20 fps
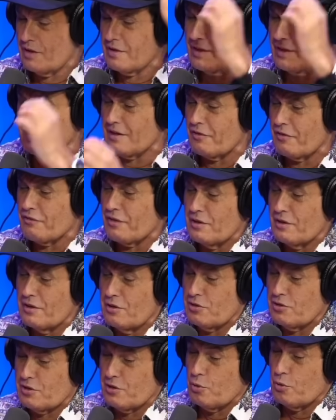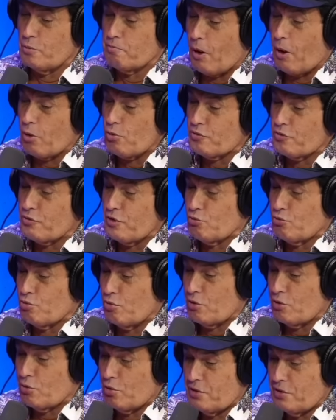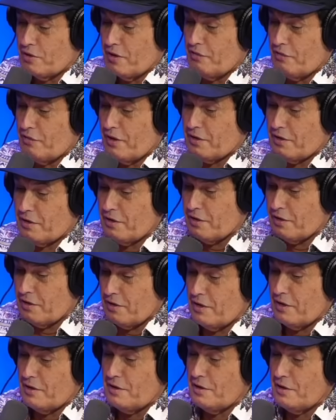está falando que o Paulo Cintura, quando esteve aqui, ele,